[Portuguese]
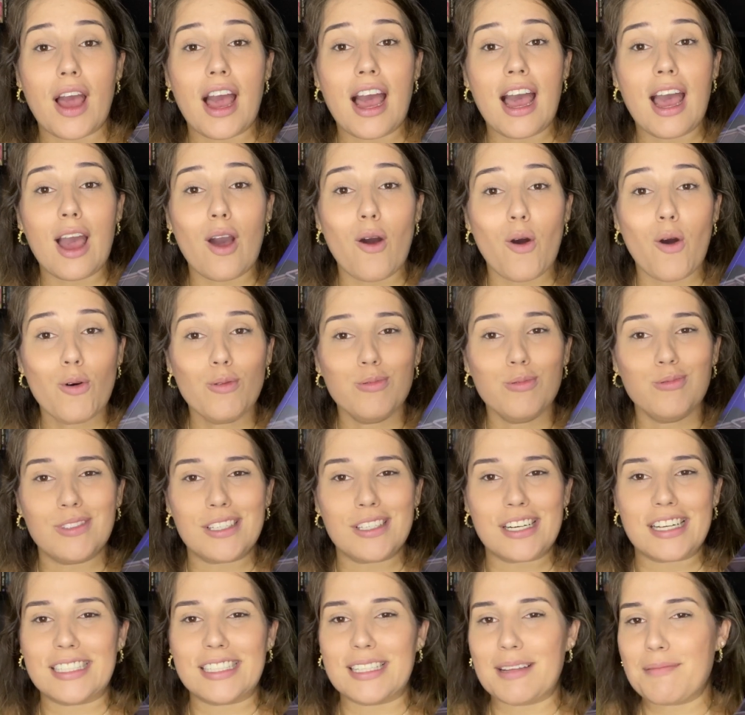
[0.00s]
A
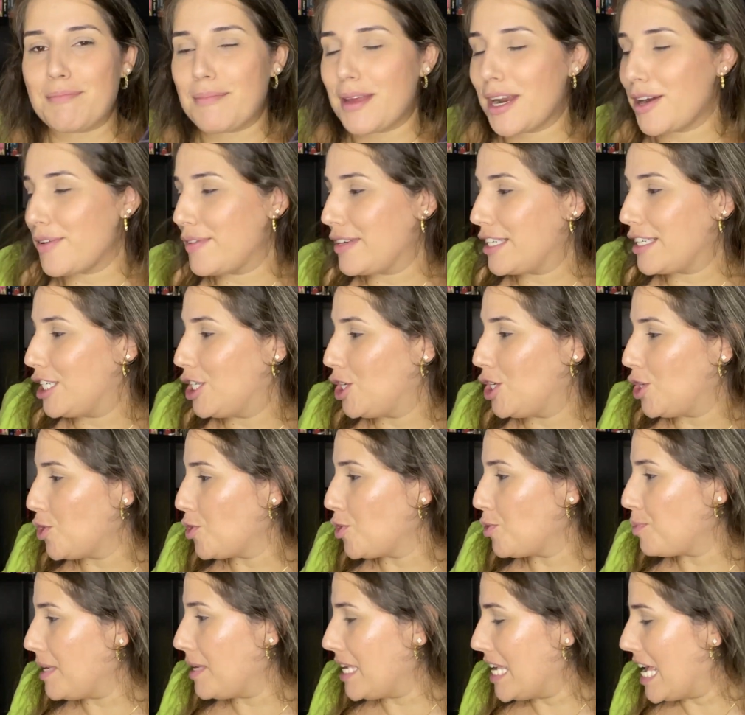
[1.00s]
Outra, da Mary
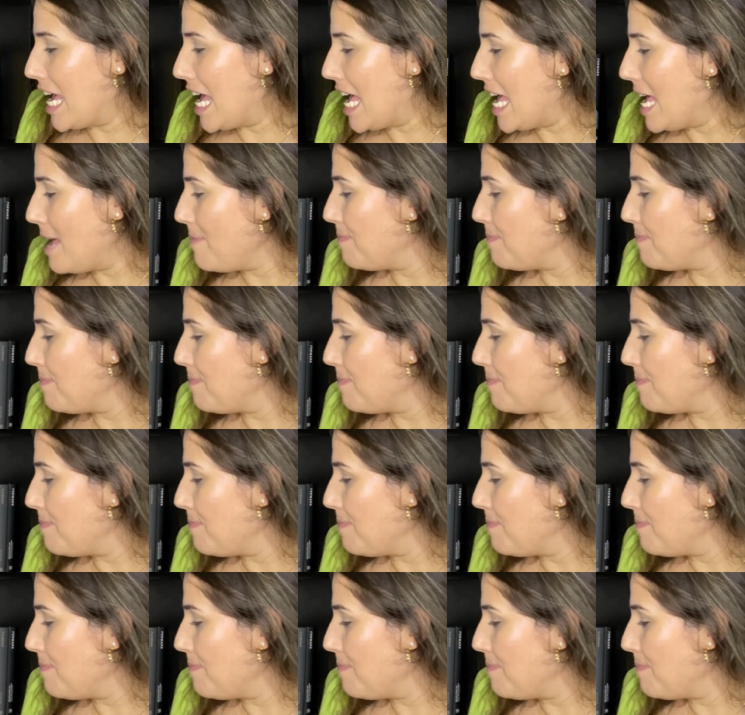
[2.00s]
Kubica.